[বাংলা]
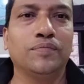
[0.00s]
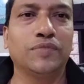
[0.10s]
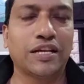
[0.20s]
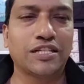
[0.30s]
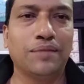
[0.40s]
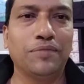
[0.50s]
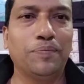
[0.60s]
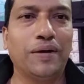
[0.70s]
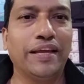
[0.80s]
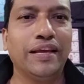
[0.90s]
তার সামনে
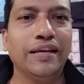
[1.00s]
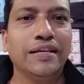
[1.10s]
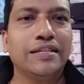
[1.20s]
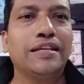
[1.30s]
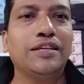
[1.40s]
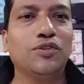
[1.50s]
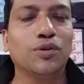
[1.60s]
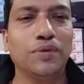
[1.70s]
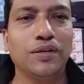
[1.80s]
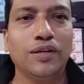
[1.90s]
পায় সে কি
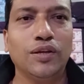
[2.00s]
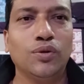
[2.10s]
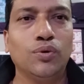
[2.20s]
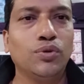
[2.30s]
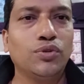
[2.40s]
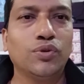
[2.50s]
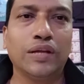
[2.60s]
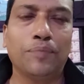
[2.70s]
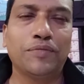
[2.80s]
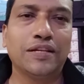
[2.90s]
করবে হুট করে
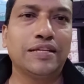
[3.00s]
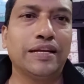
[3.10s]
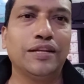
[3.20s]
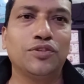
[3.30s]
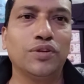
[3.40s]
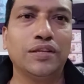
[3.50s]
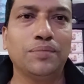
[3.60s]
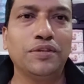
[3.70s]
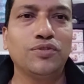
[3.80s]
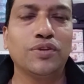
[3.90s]
আপনার চ্যানেলে চলে
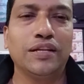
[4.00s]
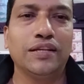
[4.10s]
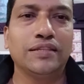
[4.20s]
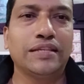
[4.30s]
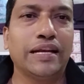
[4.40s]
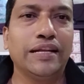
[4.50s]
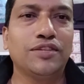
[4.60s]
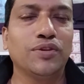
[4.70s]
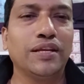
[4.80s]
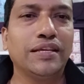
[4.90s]
যাবে চ্যানেলে চ্যানেলে
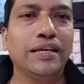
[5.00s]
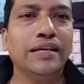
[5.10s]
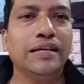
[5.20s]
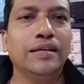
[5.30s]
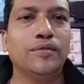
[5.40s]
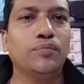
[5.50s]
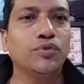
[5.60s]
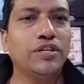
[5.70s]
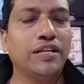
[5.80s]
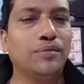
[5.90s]
চলে গিয়ে
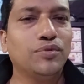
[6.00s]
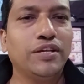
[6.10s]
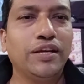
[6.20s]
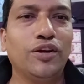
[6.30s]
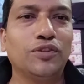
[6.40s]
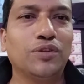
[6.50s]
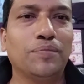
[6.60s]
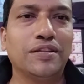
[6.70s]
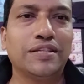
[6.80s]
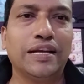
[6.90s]
বুঝে না বুঝেই হয়তো
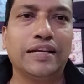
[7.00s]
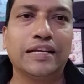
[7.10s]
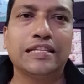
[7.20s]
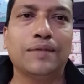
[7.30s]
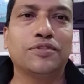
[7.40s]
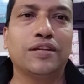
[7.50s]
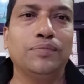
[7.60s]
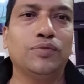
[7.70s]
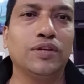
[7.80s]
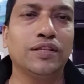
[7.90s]
আপনার চ্যানেলটাকে সাবস্ক্রাইব
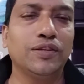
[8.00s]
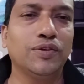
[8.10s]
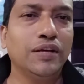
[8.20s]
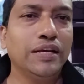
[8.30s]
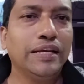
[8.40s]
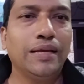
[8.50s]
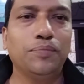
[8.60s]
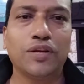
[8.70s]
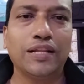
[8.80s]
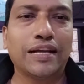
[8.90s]
করে দিল
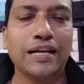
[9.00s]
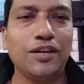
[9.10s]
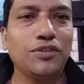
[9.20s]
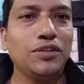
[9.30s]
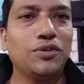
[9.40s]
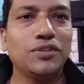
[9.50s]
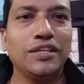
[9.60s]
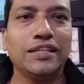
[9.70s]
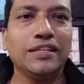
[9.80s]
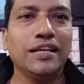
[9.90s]
এরপরে দেখা গেল
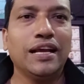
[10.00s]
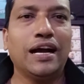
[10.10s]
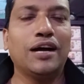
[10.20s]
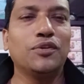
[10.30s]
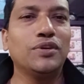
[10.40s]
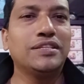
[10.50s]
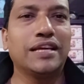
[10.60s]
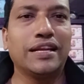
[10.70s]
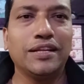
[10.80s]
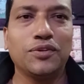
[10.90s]
দীর্ঘদিন আর ওই
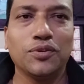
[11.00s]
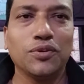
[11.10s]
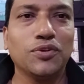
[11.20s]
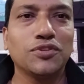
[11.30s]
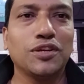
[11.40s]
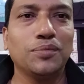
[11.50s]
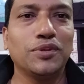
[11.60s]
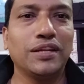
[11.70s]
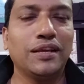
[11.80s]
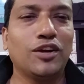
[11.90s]
চ্যানেলের কোনো খোঁজ খবর
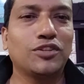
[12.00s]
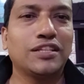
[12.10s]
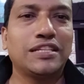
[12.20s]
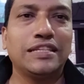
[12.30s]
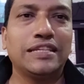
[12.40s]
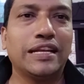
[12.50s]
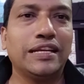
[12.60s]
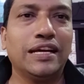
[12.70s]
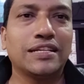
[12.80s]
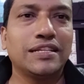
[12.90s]
নেই অর্থাৎ সে চ্যানেলে
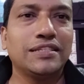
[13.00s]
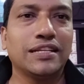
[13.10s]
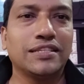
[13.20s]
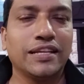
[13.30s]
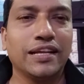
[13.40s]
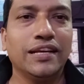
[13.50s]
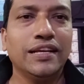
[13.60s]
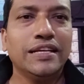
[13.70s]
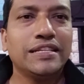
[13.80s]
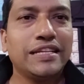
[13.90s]
আর সে যাচ্ছে না
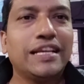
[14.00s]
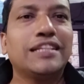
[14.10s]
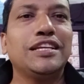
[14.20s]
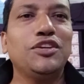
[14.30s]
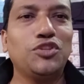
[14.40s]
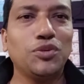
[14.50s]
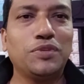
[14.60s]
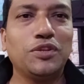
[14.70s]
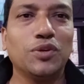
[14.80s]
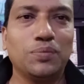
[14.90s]
সেক্ষেত্রে ইউটিউব
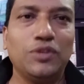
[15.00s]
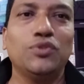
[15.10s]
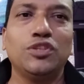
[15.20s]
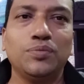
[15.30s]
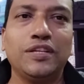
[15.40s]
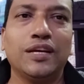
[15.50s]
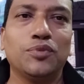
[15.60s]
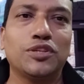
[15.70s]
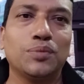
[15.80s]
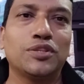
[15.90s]
কি করবে ইউটিউব কি আর
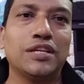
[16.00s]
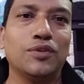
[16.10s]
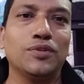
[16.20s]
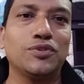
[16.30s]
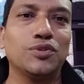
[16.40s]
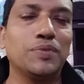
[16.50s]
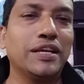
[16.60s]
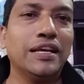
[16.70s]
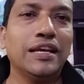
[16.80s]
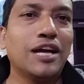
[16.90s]
বসে বসে আঙুল চুষবে
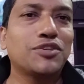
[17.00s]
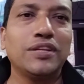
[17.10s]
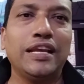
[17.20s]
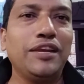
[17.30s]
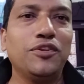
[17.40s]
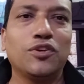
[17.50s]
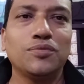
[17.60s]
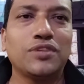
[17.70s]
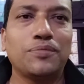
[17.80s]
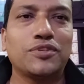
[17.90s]
আসলে এই রকম
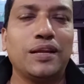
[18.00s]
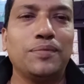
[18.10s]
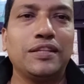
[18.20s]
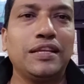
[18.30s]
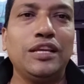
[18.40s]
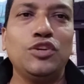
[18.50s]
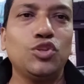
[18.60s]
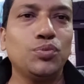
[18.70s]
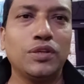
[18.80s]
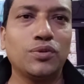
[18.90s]
সাবস্ক্রাইবার দিয়ে
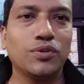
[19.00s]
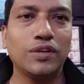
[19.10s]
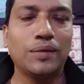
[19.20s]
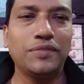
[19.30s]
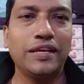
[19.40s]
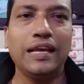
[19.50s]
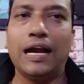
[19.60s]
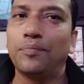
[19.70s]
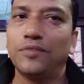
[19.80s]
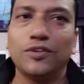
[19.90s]
ইউটিউবের কোনো লাভ নেই
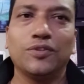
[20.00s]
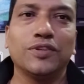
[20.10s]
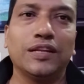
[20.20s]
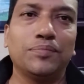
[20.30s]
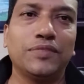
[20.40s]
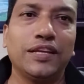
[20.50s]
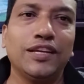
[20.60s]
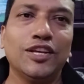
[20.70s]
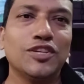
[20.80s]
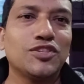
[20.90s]
আপনারও কোনো লাভ নেই
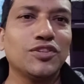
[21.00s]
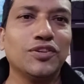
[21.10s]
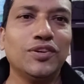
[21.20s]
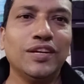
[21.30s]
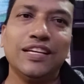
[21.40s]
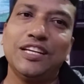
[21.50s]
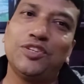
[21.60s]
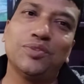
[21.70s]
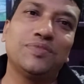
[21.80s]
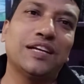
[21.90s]
সো
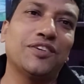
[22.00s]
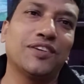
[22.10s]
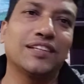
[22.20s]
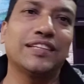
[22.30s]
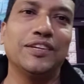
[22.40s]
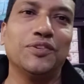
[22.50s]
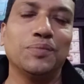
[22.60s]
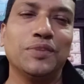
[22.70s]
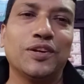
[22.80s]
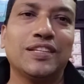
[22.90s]
ইউটিউব যা করার তাই
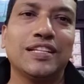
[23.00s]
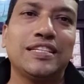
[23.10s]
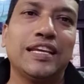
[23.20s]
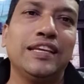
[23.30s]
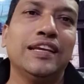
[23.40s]
করবে অর্থাৎ সেই